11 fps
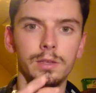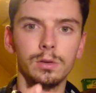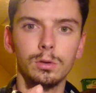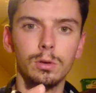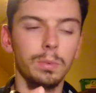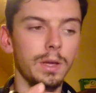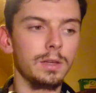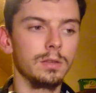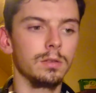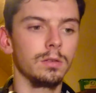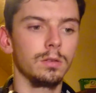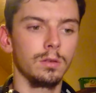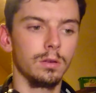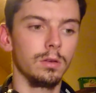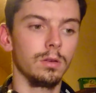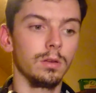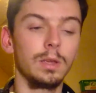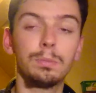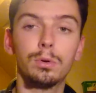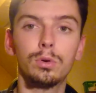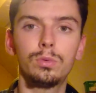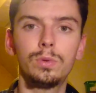des entreprises euh, qui
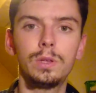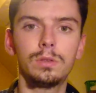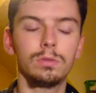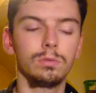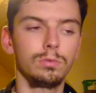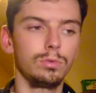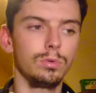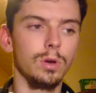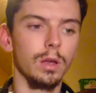produisent du